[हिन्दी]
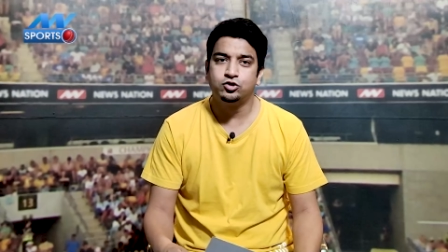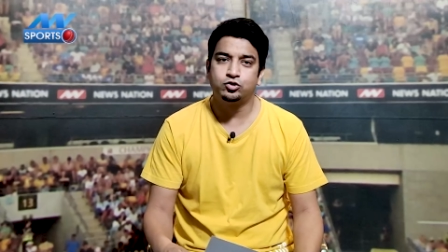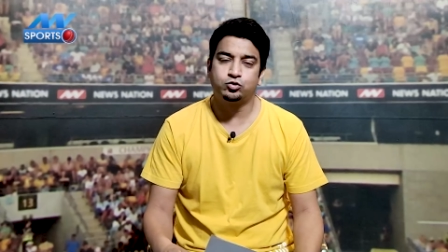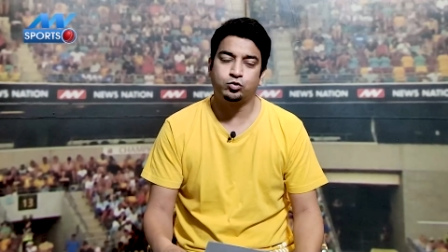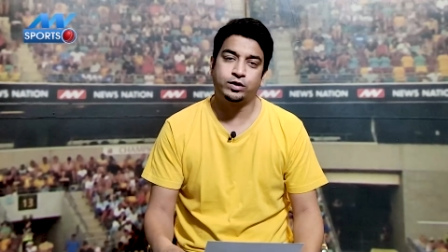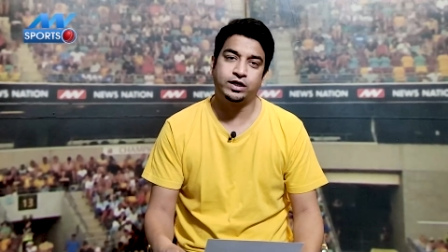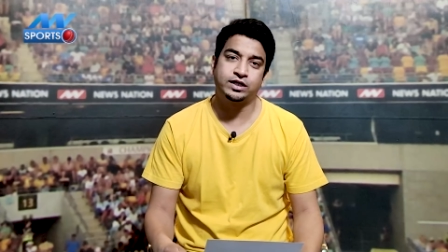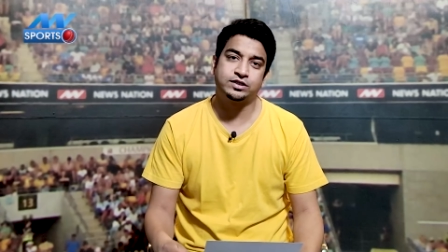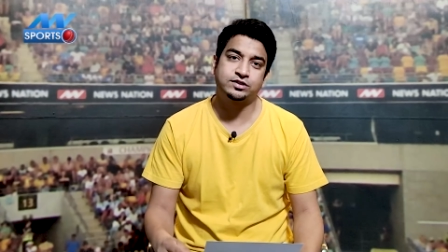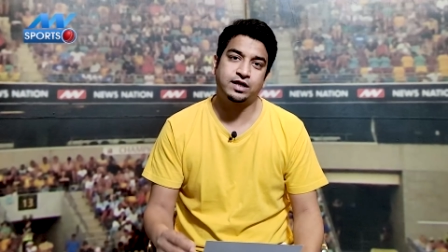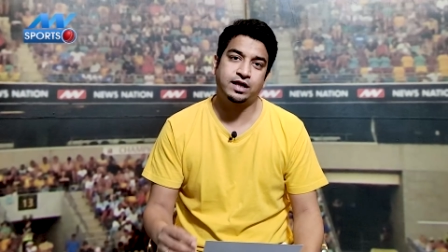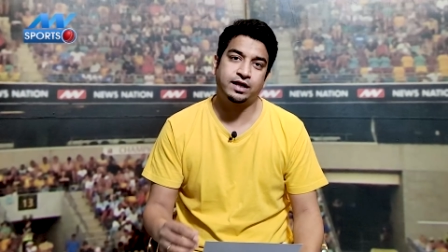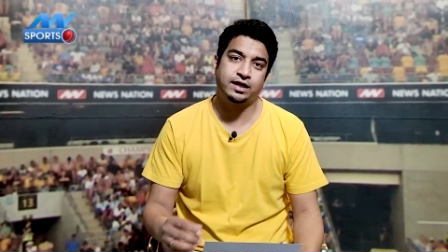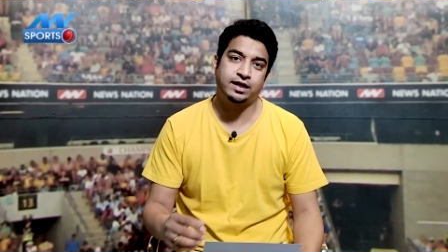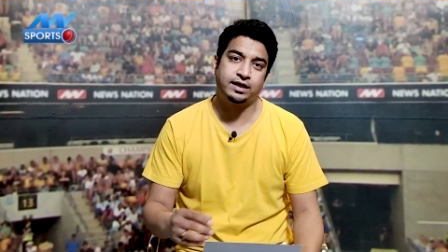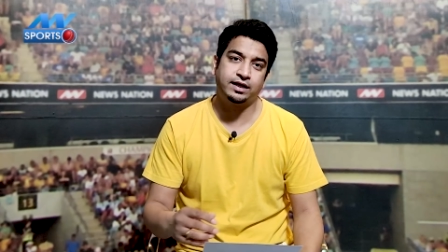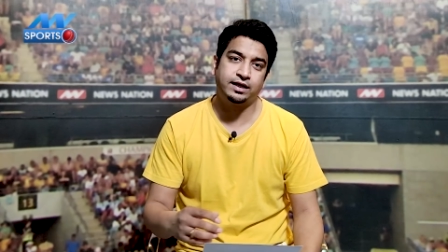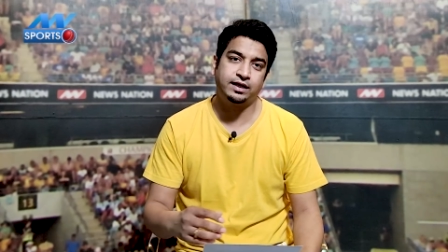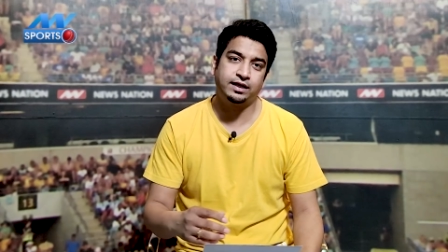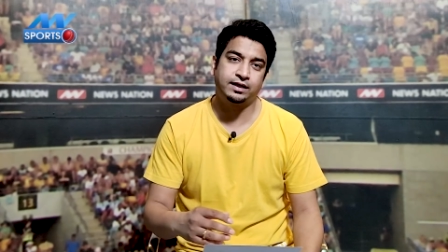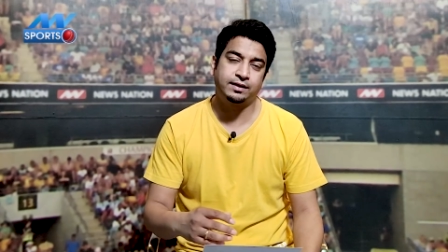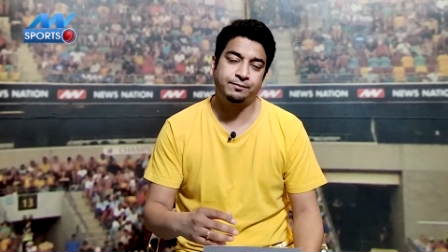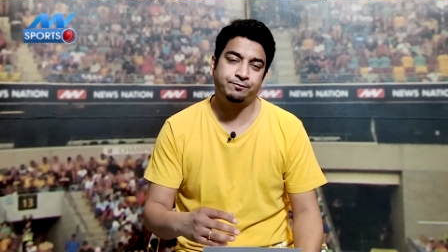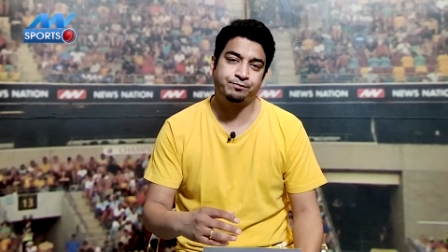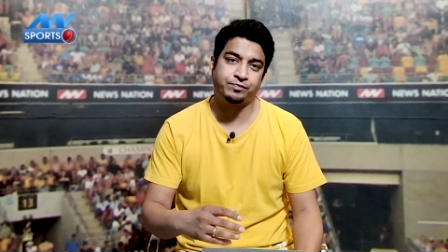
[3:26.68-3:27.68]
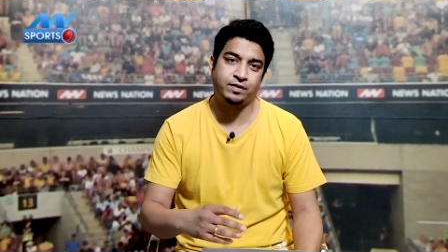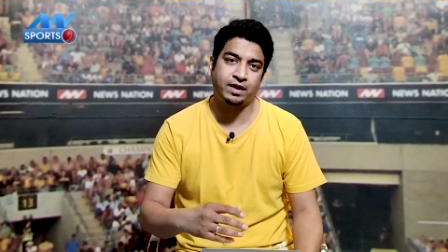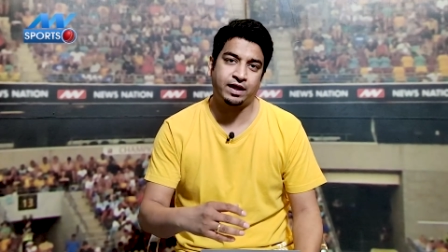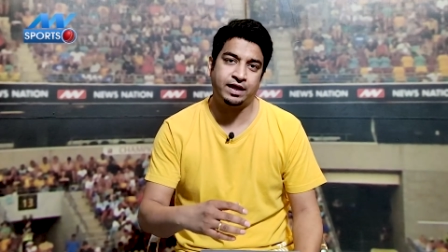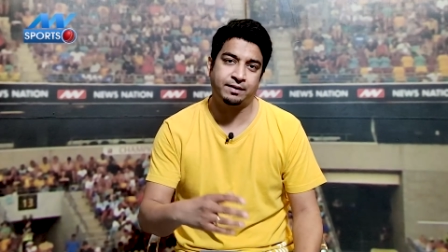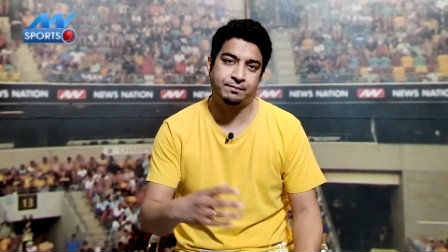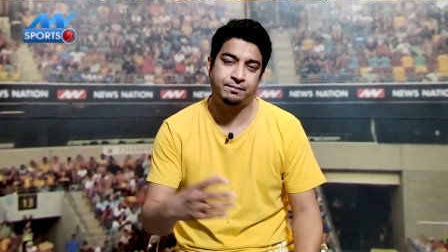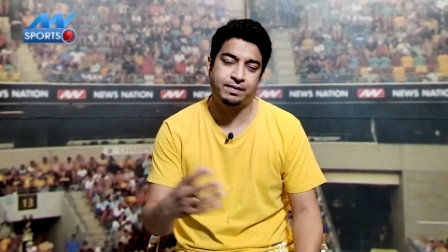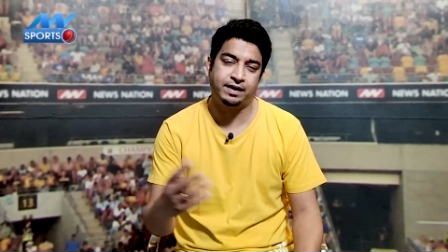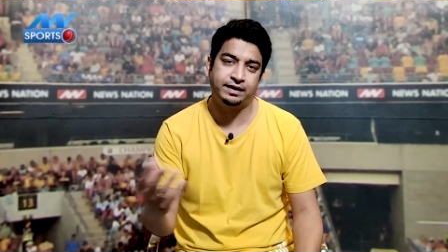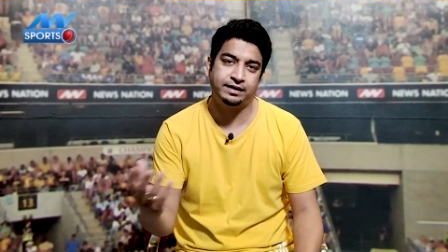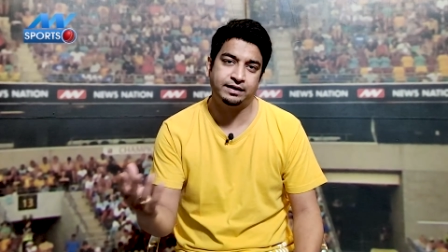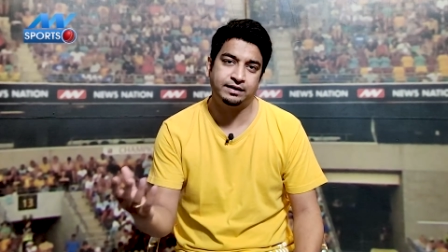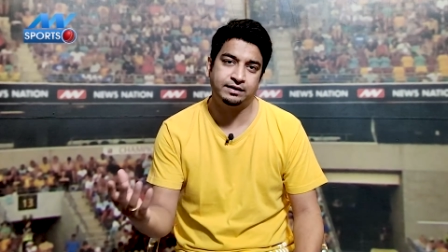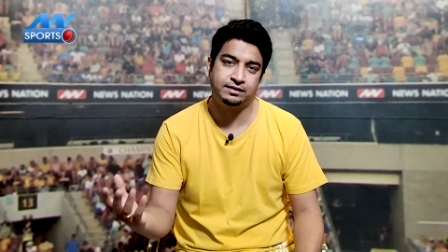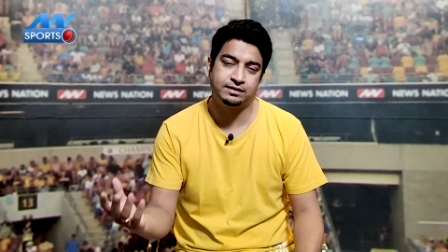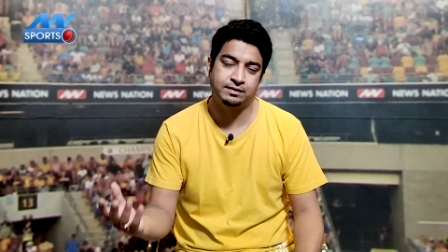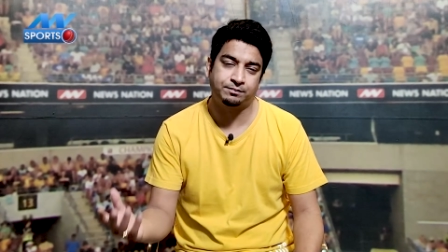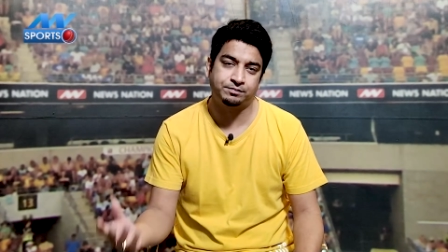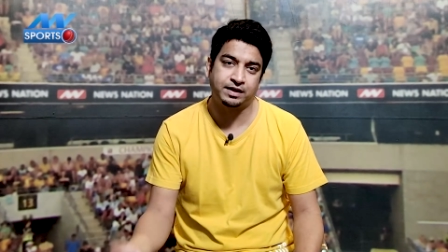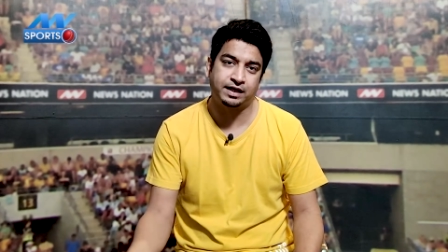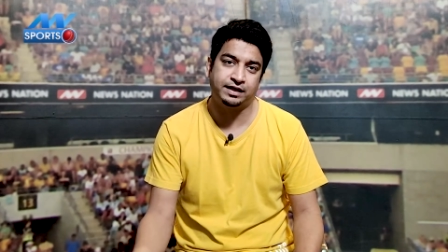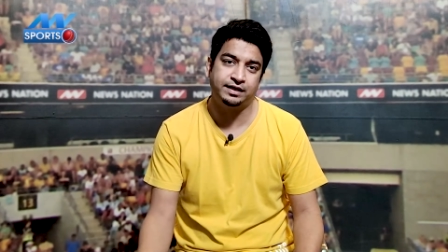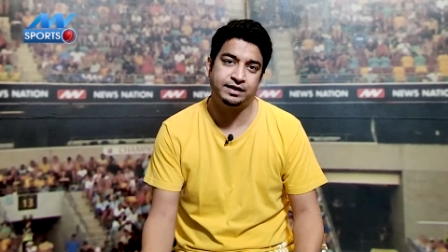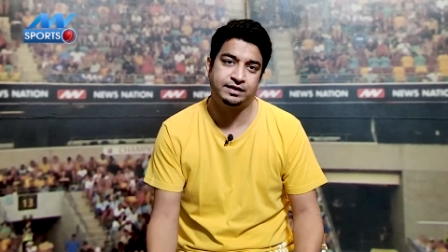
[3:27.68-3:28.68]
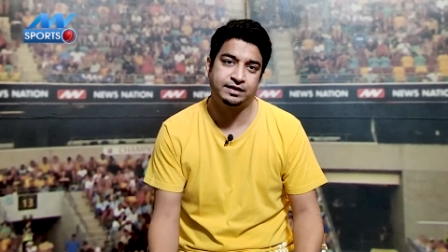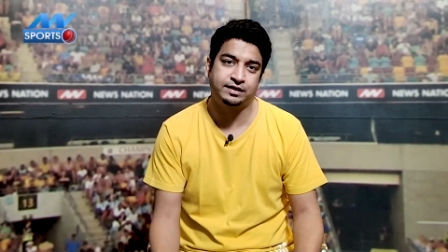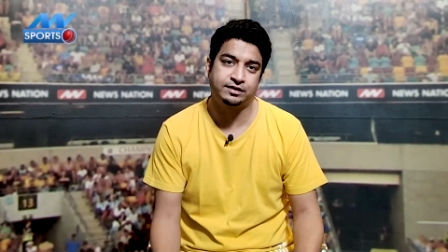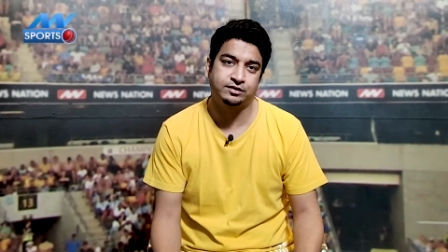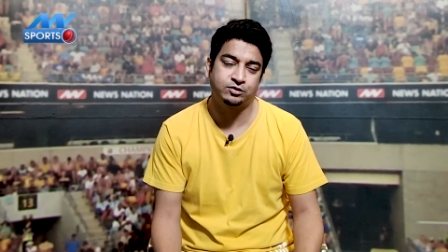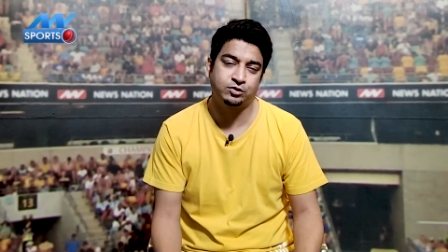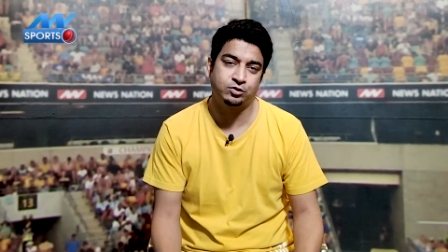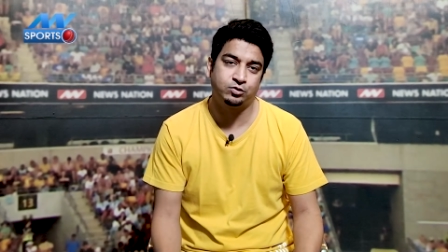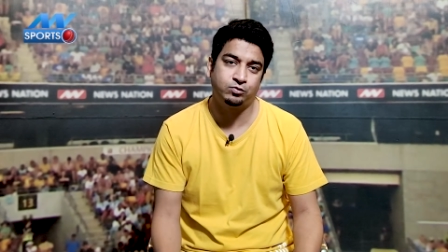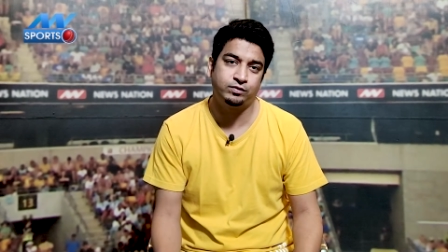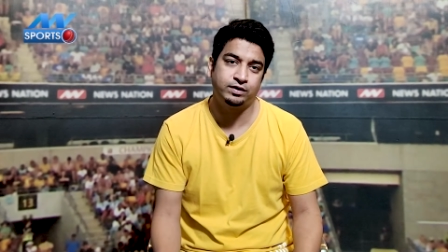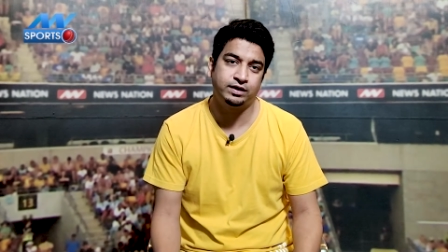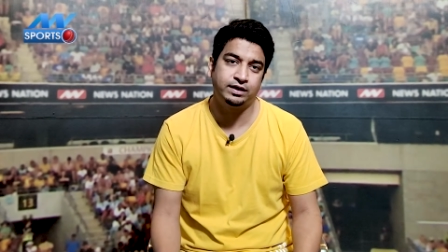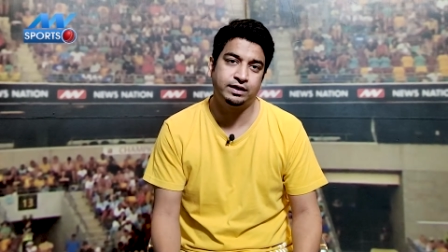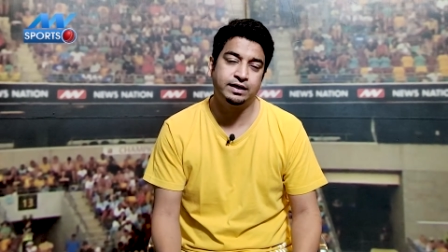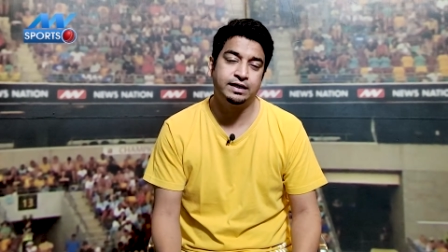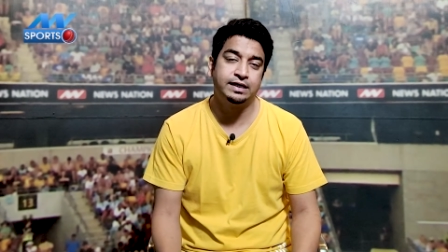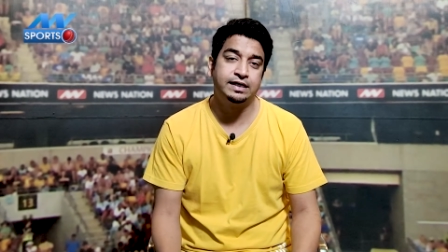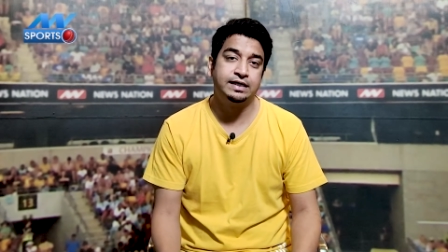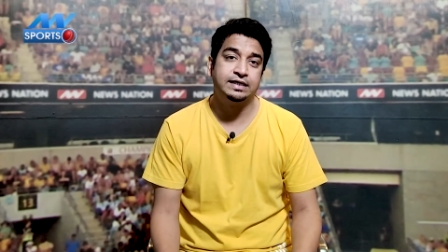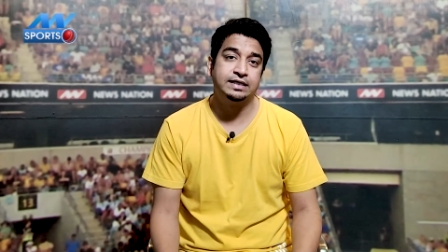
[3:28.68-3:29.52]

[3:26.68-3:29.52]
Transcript: सुरेश रैना ने एक बार ही कप्तानी करते हुए